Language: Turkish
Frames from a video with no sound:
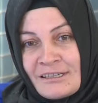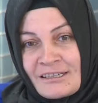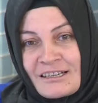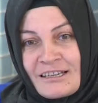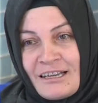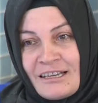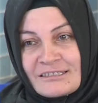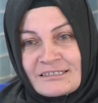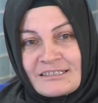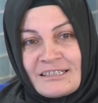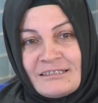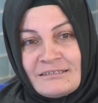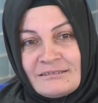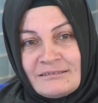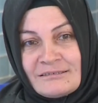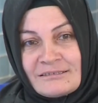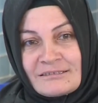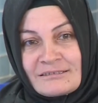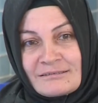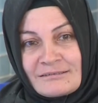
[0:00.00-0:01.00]

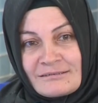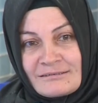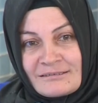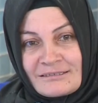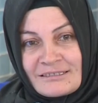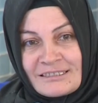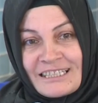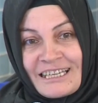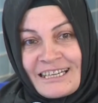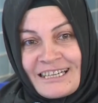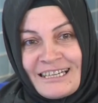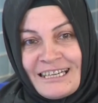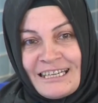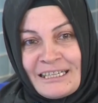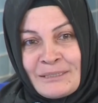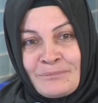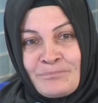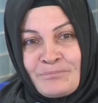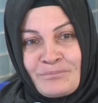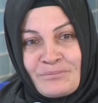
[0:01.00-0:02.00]
gazdan
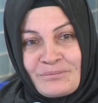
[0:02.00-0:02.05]
zehirlenip